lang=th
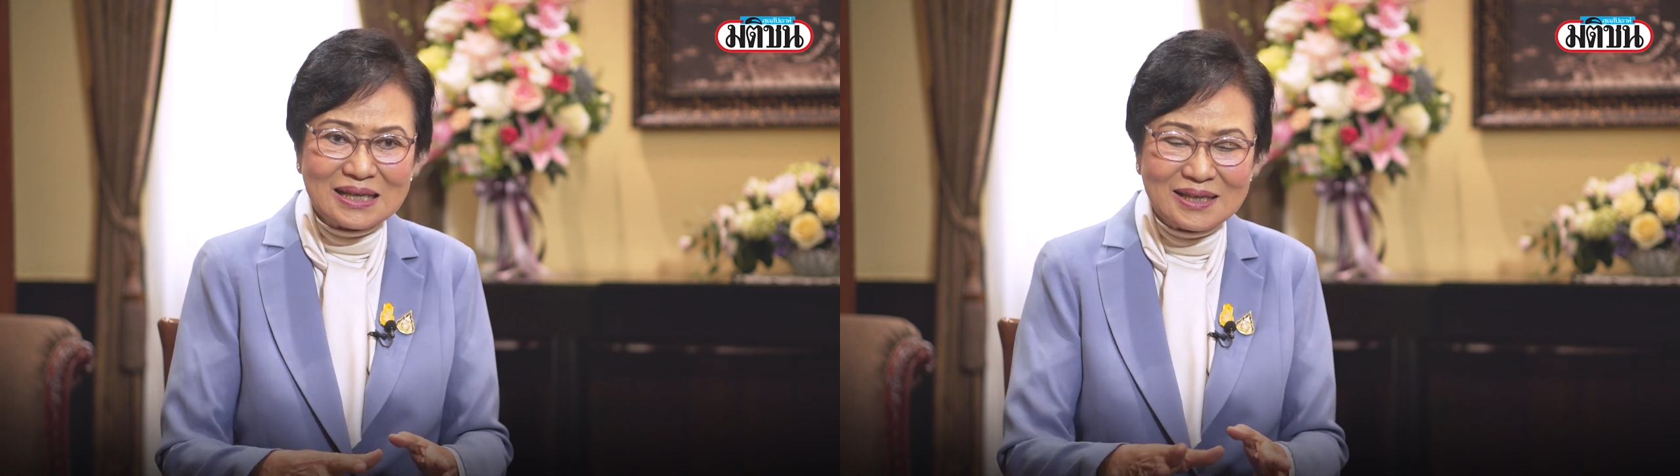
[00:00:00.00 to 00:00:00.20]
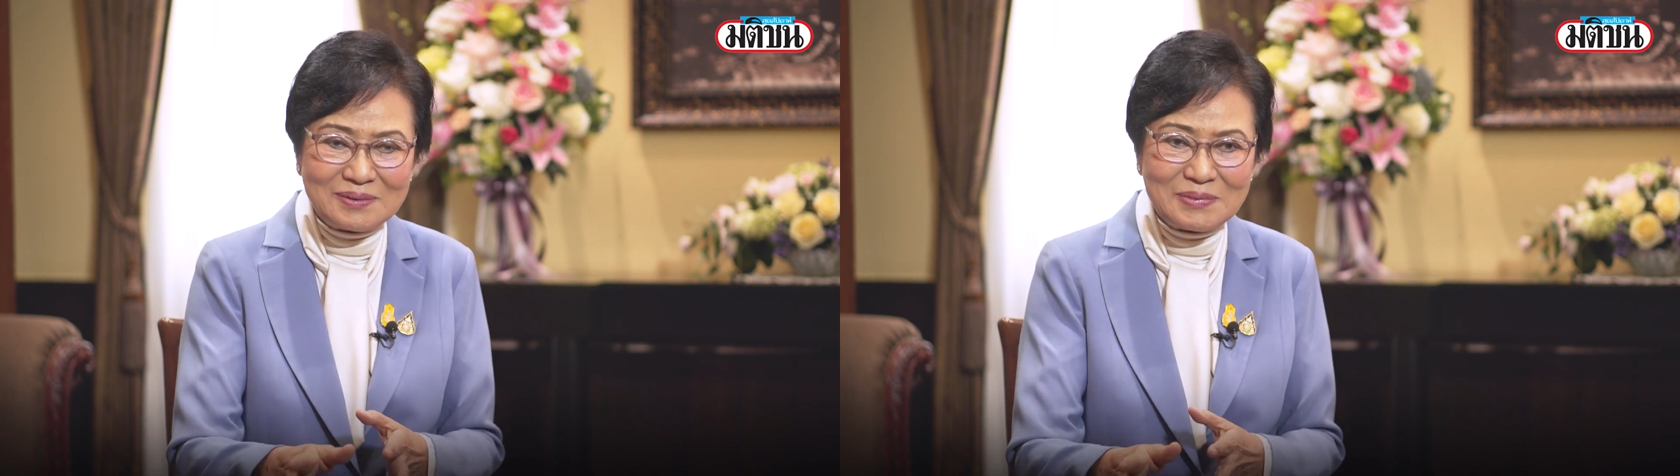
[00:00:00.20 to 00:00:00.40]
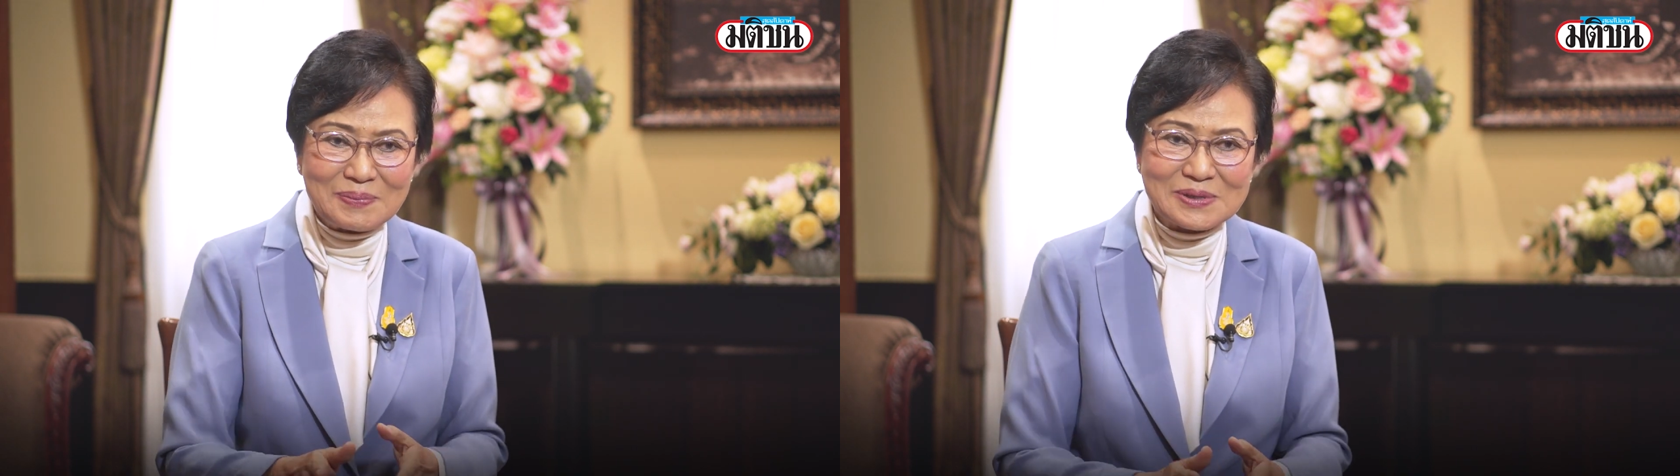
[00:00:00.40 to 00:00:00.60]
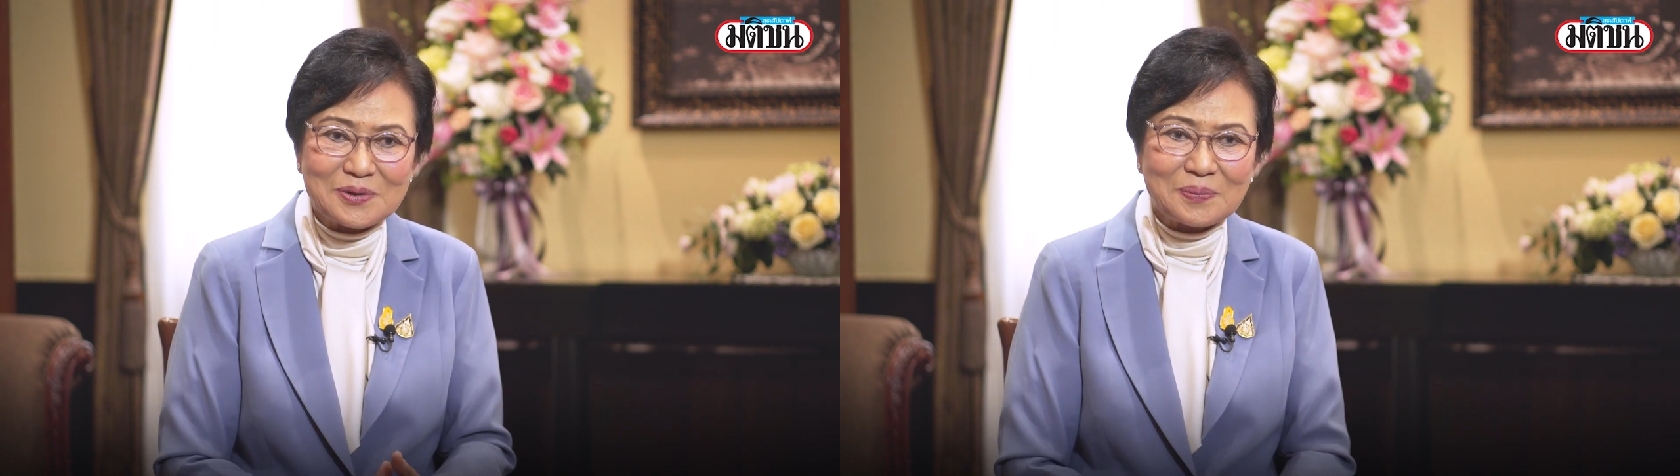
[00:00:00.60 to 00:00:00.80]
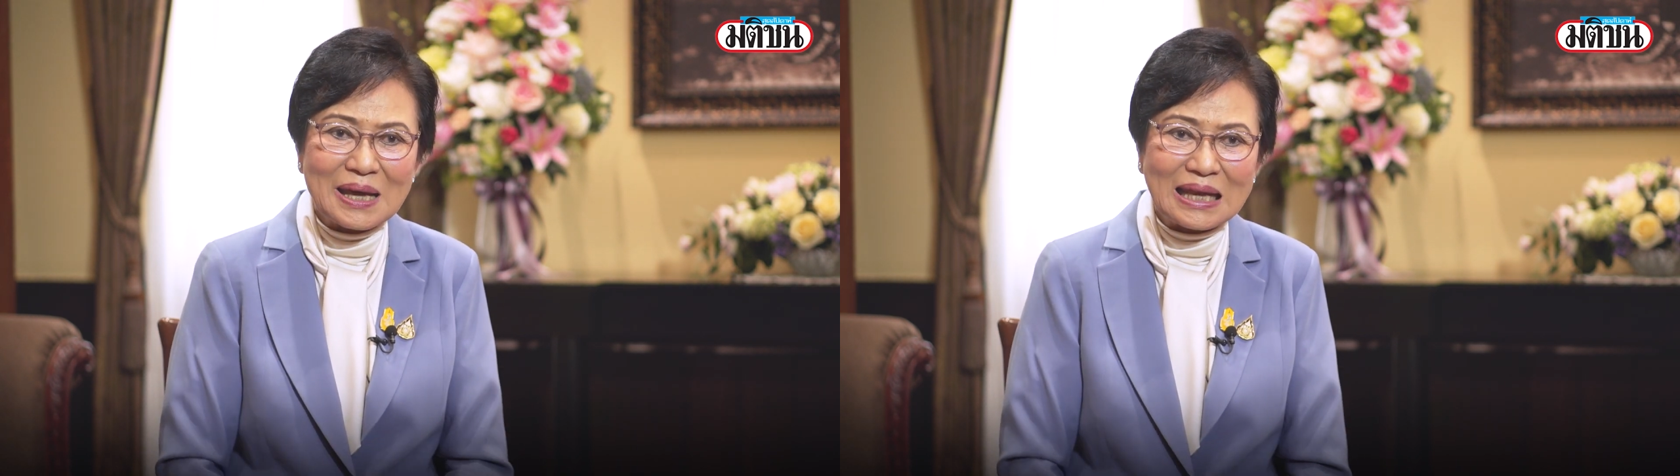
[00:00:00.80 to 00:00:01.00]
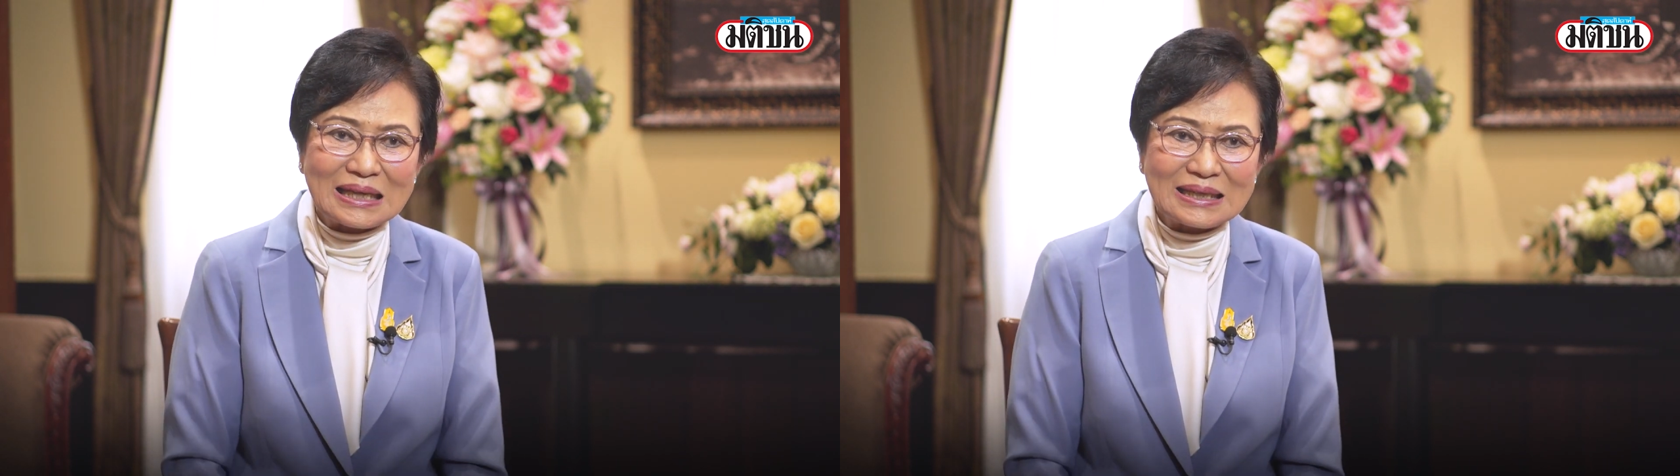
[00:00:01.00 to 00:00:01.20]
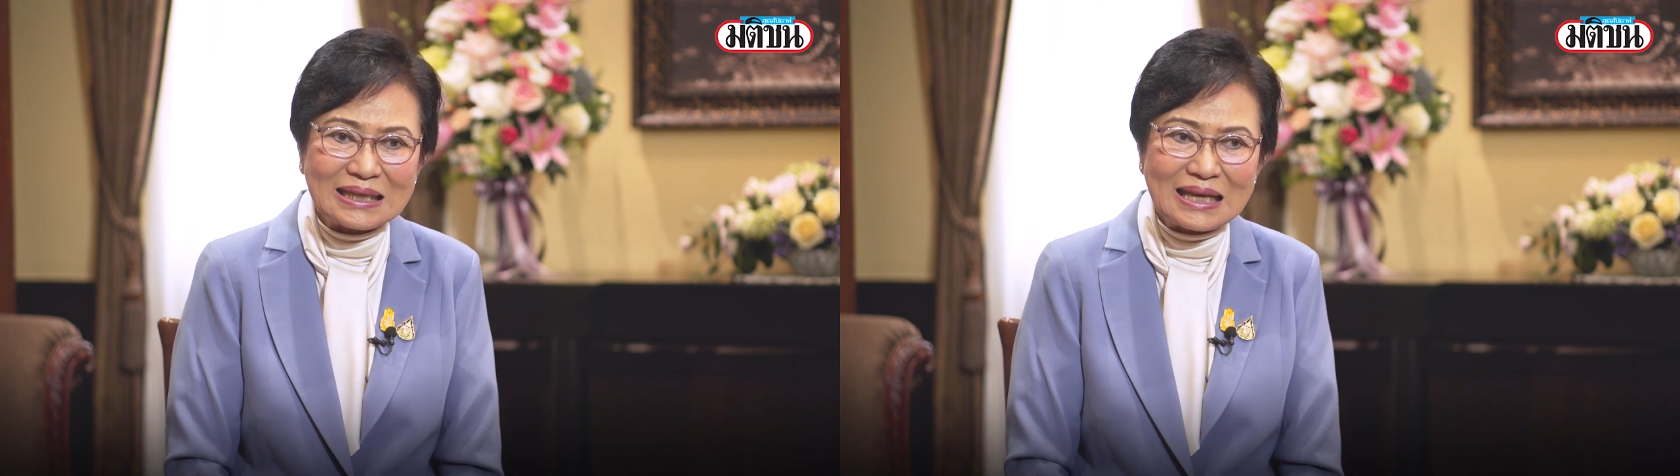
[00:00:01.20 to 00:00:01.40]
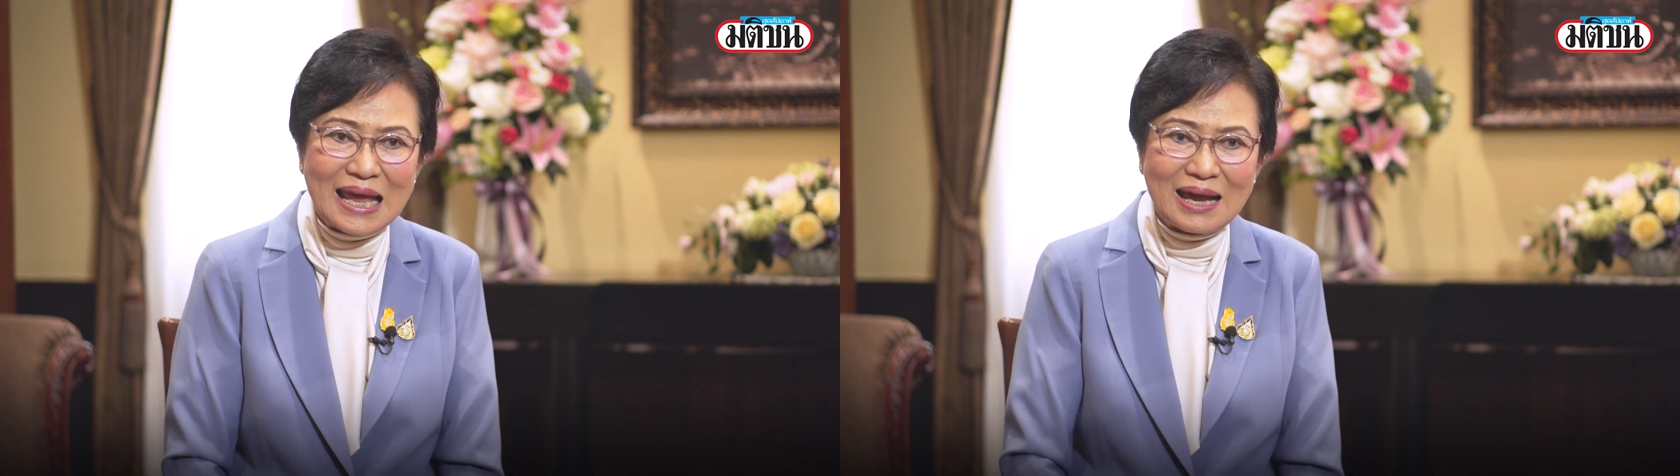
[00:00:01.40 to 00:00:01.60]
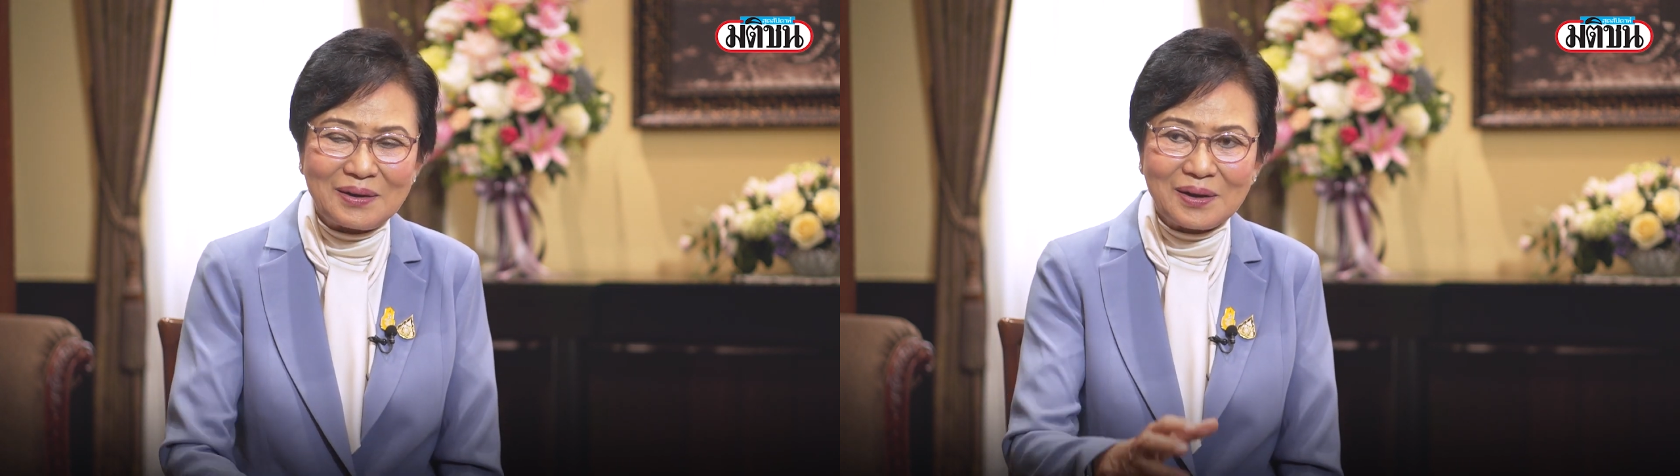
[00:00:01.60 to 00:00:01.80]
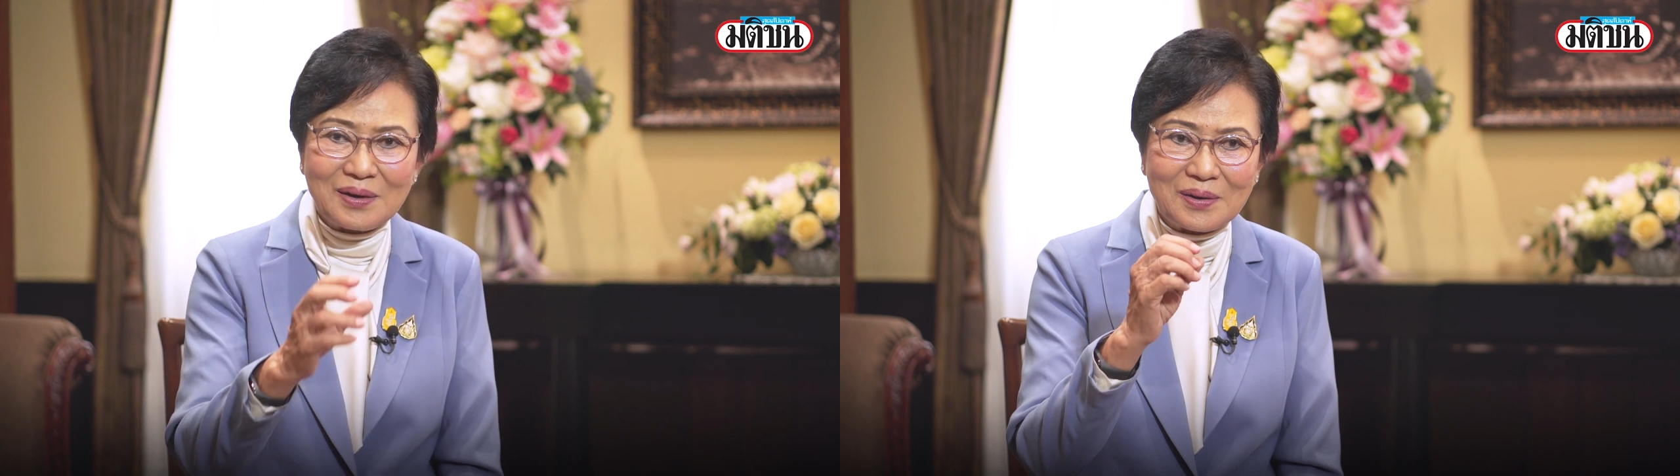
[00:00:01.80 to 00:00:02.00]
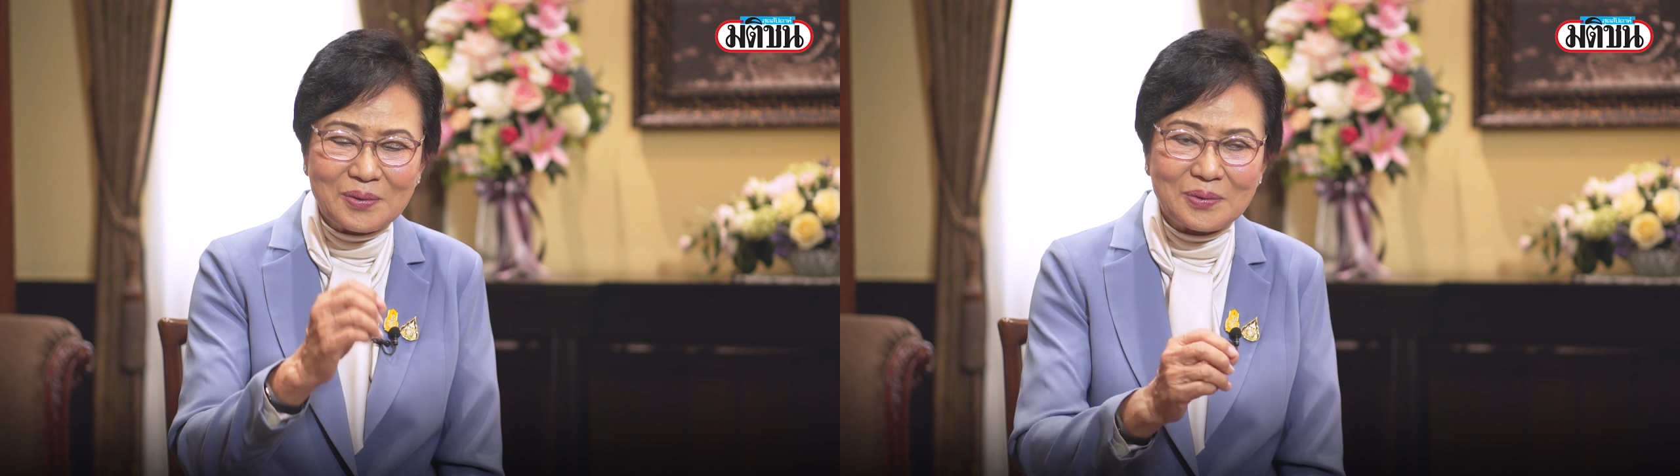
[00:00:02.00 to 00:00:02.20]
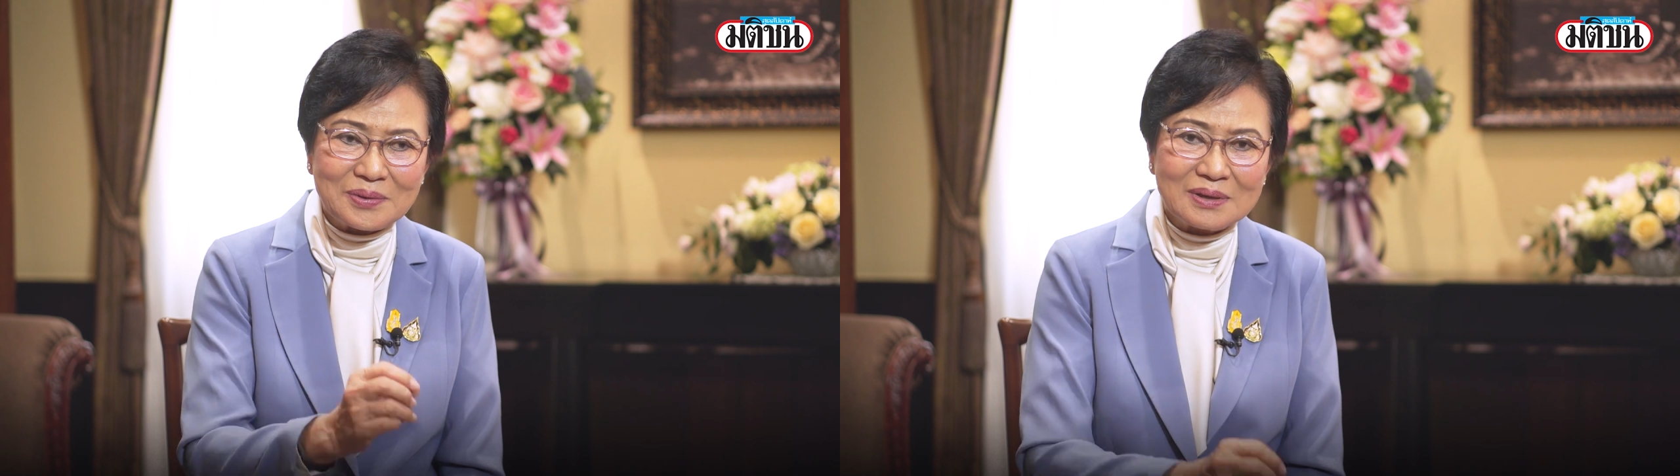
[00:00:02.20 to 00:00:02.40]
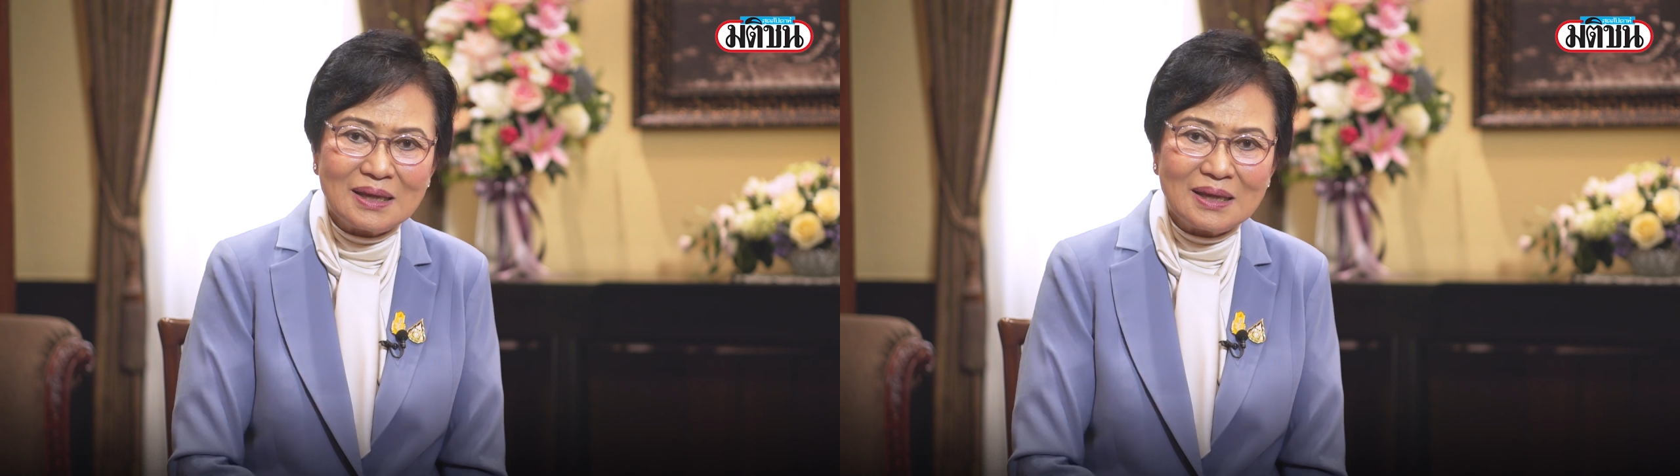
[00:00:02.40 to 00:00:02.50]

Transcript: เคยมีประสบการณ์เรื่องนี้แล้วแล้วก็คุณ